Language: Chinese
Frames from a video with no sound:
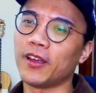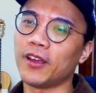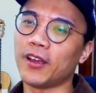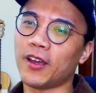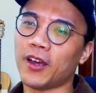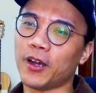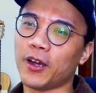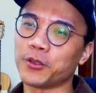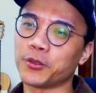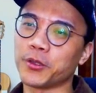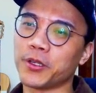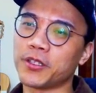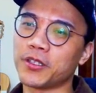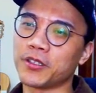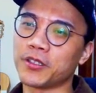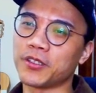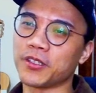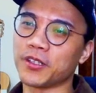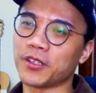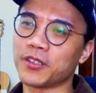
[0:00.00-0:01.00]
好，所以这
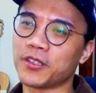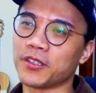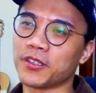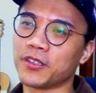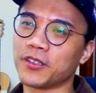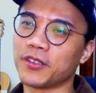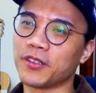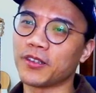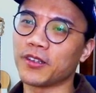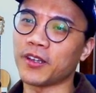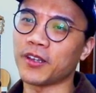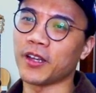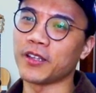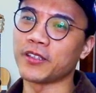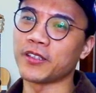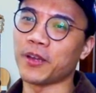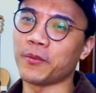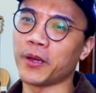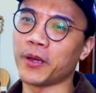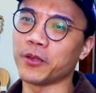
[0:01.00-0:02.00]
几个词看一
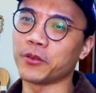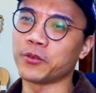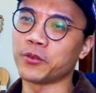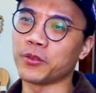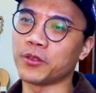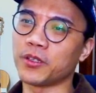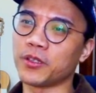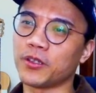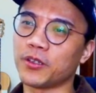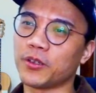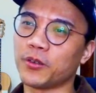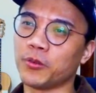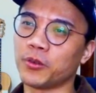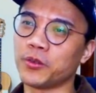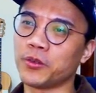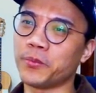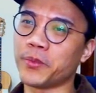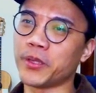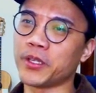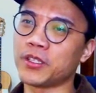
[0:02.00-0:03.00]
下，蛮有趣的。我
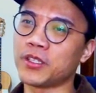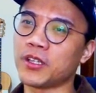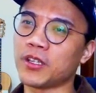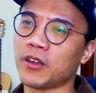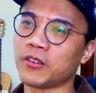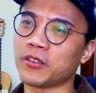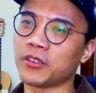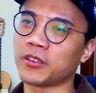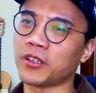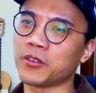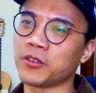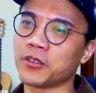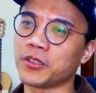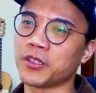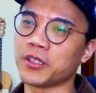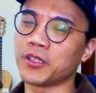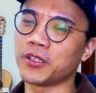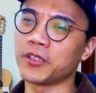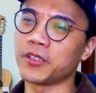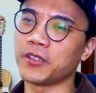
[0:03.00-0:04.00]
的笔记好像到这
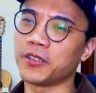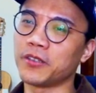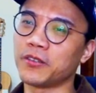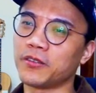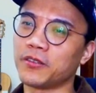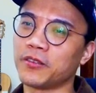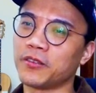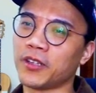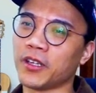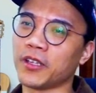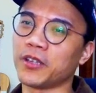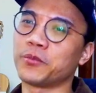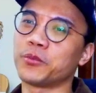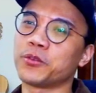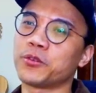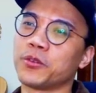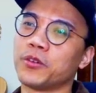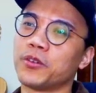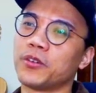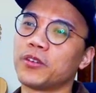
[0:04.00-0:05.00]
里而已，那也不
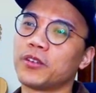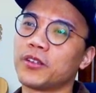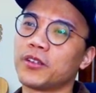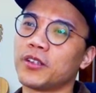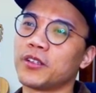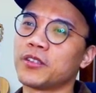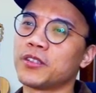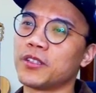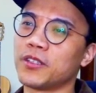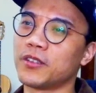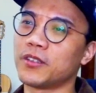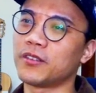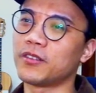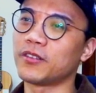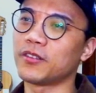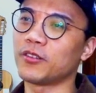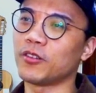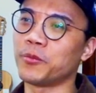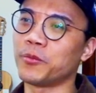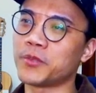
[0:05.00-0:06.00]
错。可是
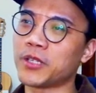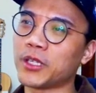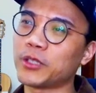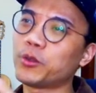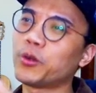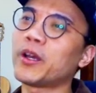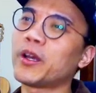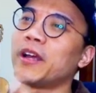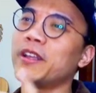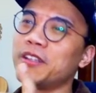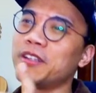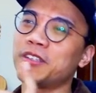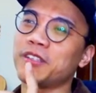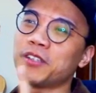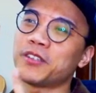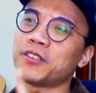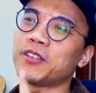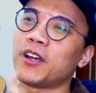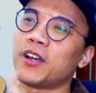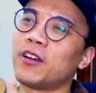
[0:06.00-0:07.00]
我们再多看一些
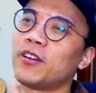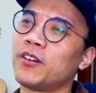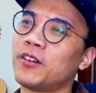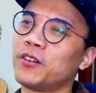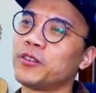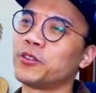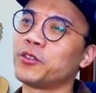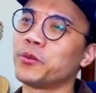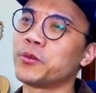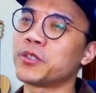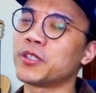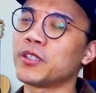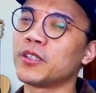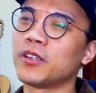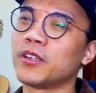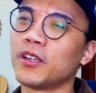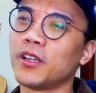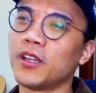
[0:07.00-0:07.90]
些好了哈。对不起，